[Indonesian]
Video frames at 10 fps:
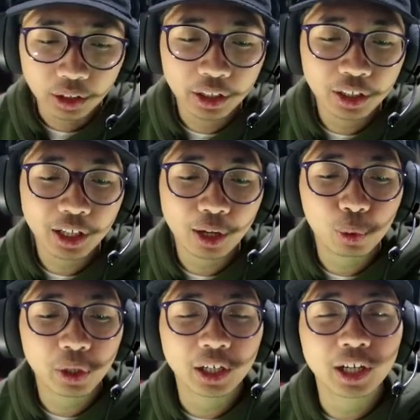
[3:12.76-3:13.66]
Dan ini aku
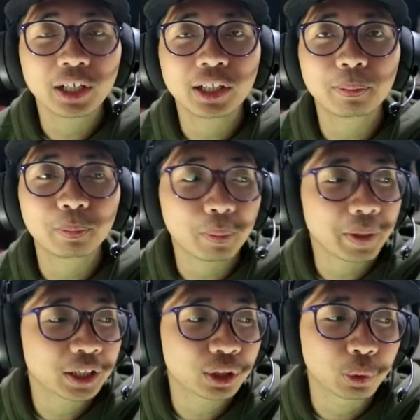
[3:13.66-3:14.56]
kira ini
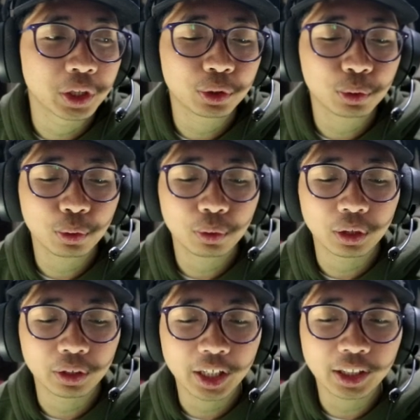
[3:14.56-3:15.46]
pemain keduanya itu
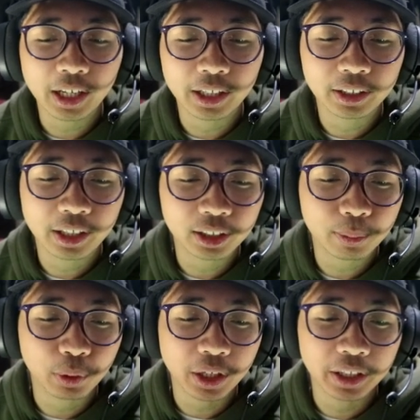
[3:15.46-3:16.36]
Nita ya, ternyata
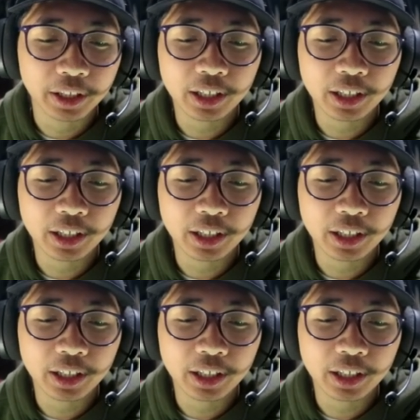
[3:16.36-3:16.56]
bukan ya.